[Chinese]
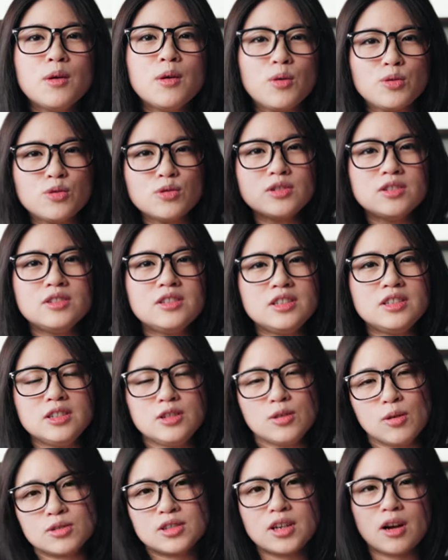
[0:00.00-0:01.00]
我就自
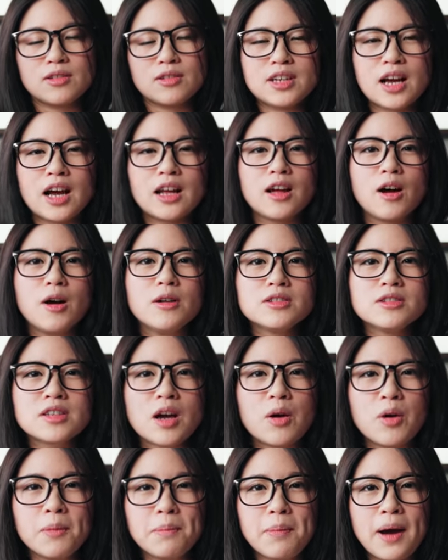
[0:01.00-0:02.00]
己用脚架，然后
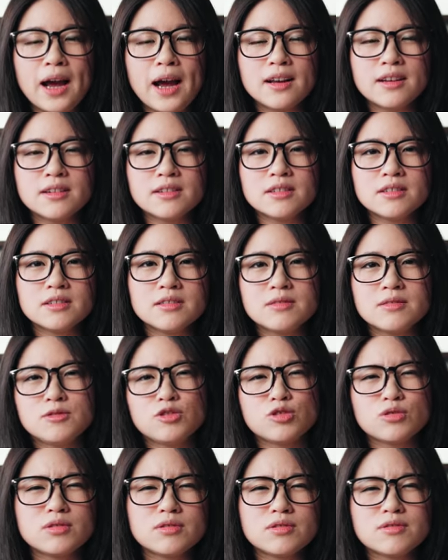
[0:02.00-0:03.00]
稍微拍了，
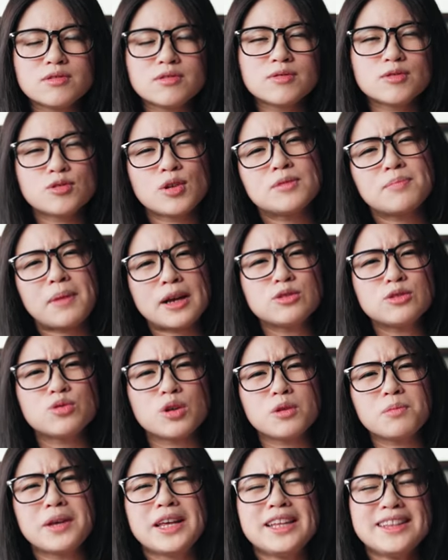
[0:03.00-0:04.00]
就是算蛮
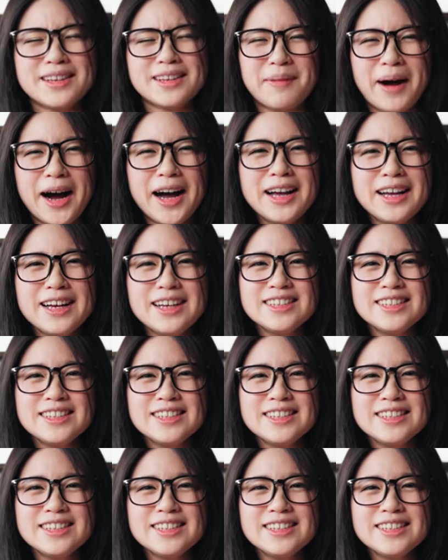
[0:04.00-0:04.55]
随便的吧，